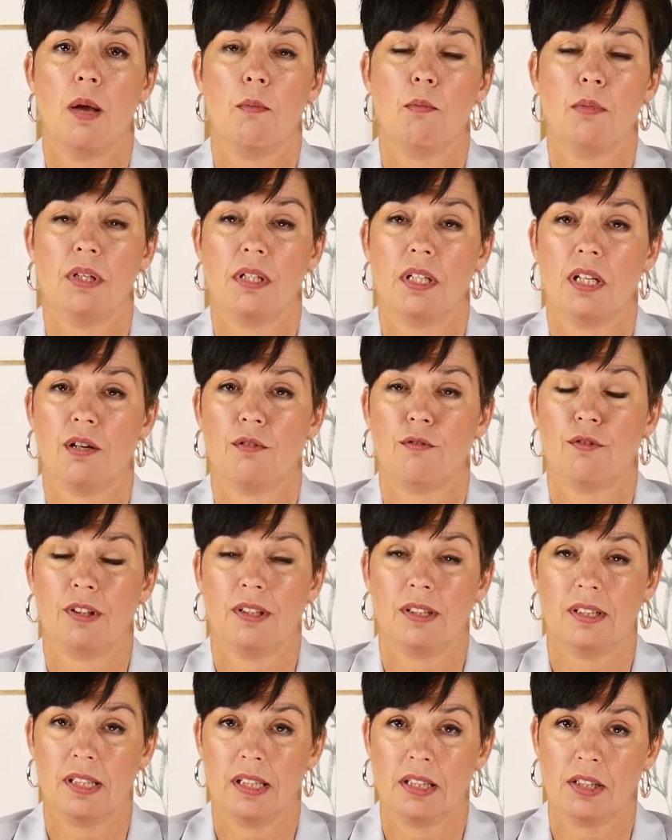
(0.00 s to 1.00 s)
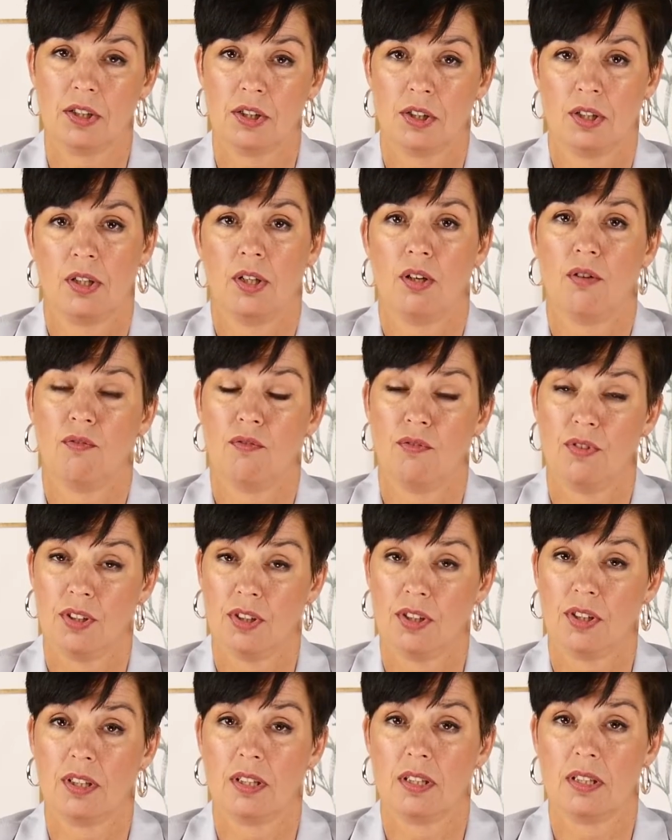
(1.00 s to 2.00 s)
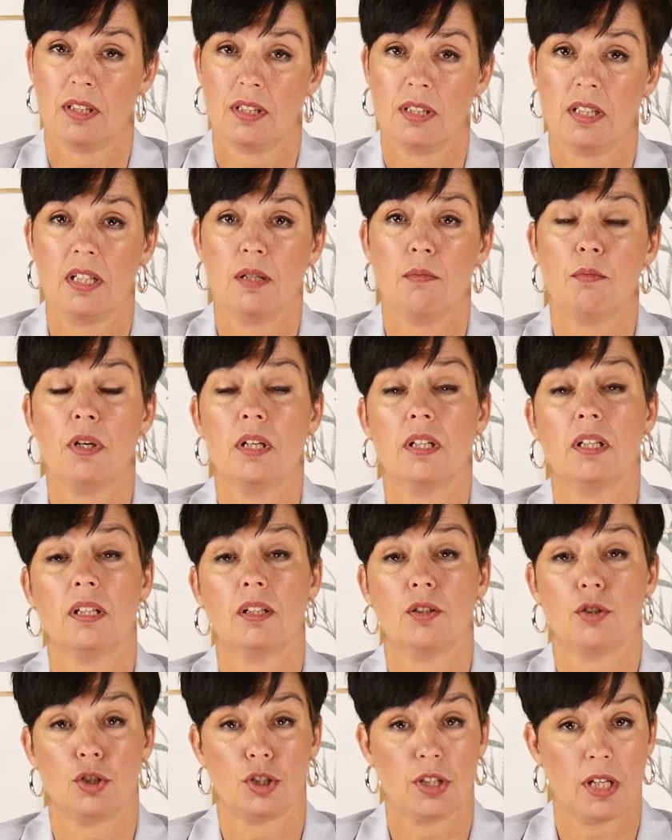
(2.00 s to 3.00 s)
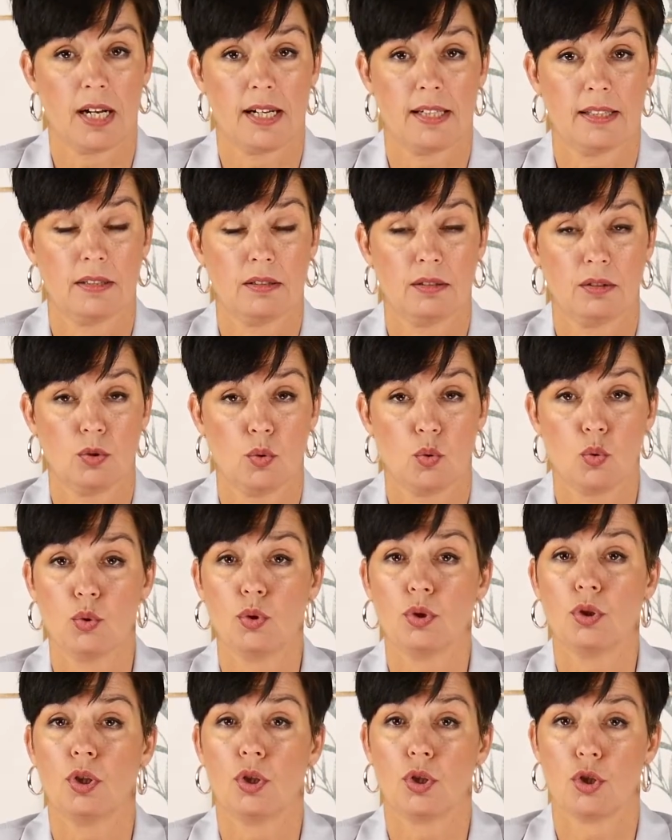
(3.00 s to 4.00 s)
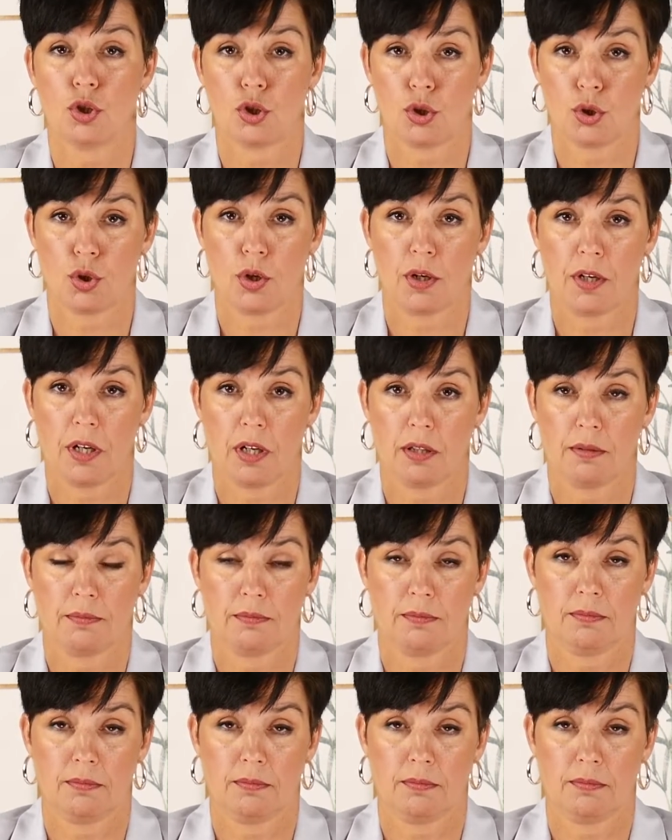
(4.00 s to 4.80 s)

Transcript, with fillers: mit den für dich wichtigen Zielmedien gestalten und steuern.